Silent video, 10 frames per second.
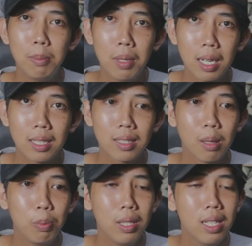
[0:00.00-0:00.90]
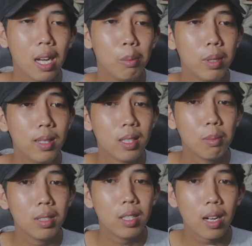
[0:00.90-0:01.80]
beras tapi diambil
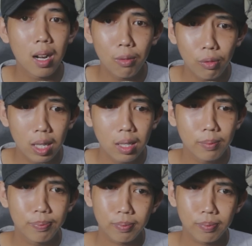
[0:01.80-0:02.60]
sama si Rafa